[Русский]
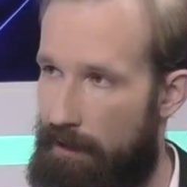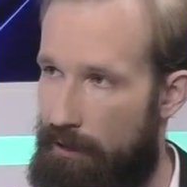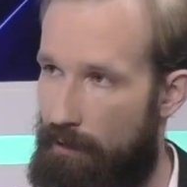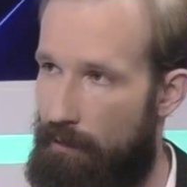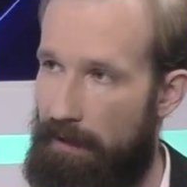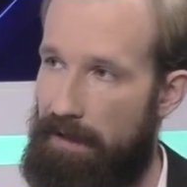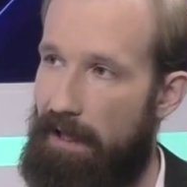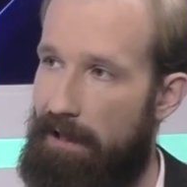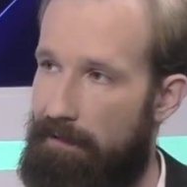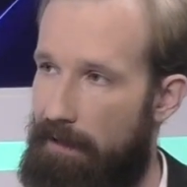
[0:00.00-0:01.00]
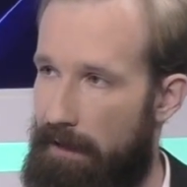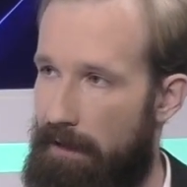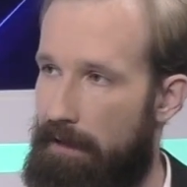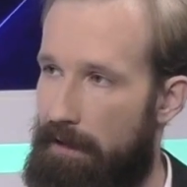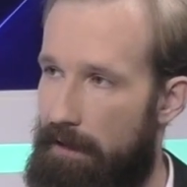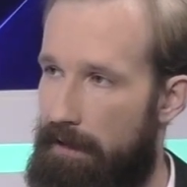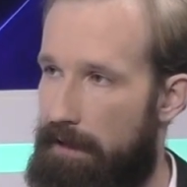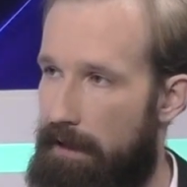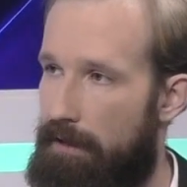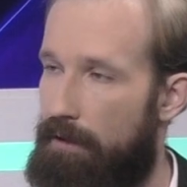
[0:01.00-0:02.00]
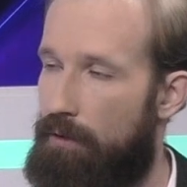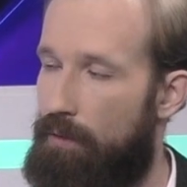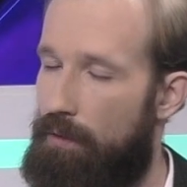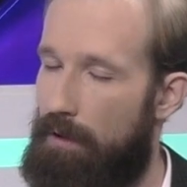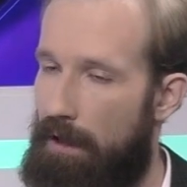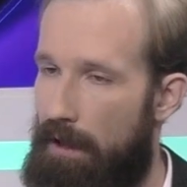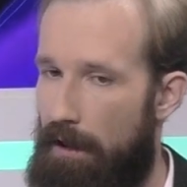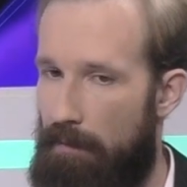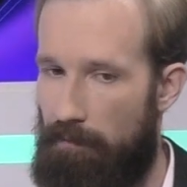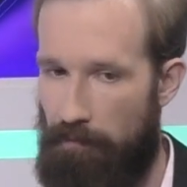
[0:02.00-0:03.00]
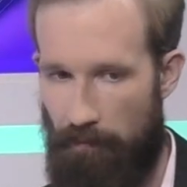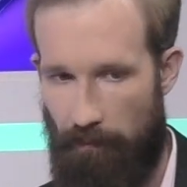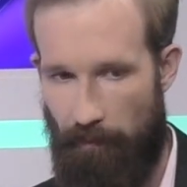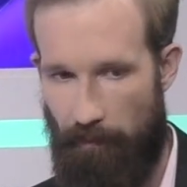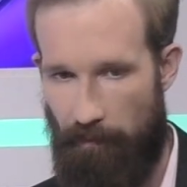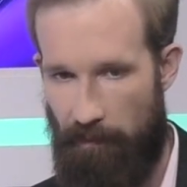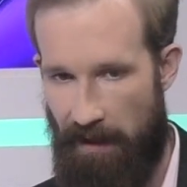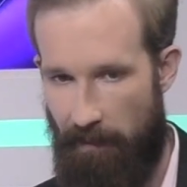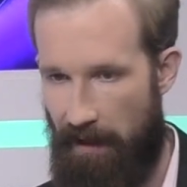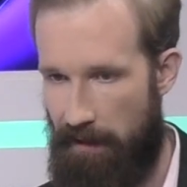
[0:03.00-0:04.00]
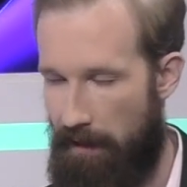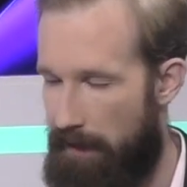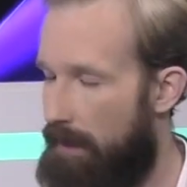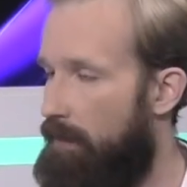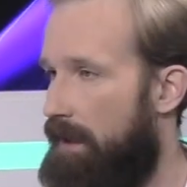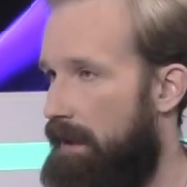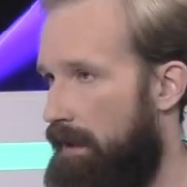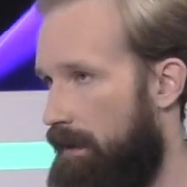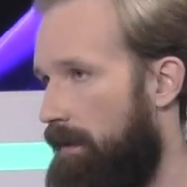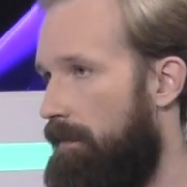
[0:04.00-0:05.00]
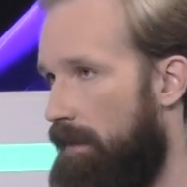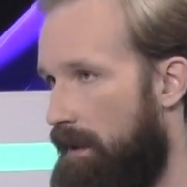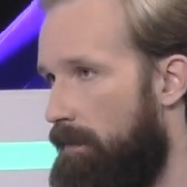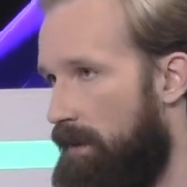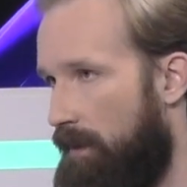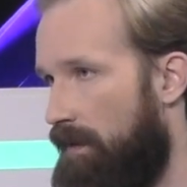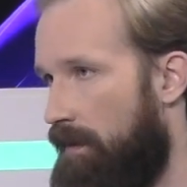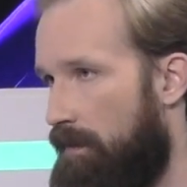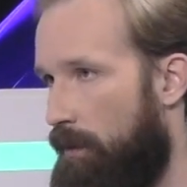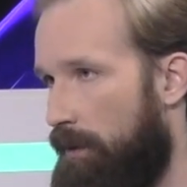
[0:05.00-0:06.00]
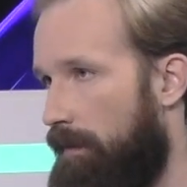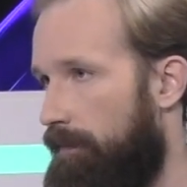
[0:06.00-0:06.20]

широк у нас охват а, тех, кто м, занимается тем или иным видом зимнего спорта?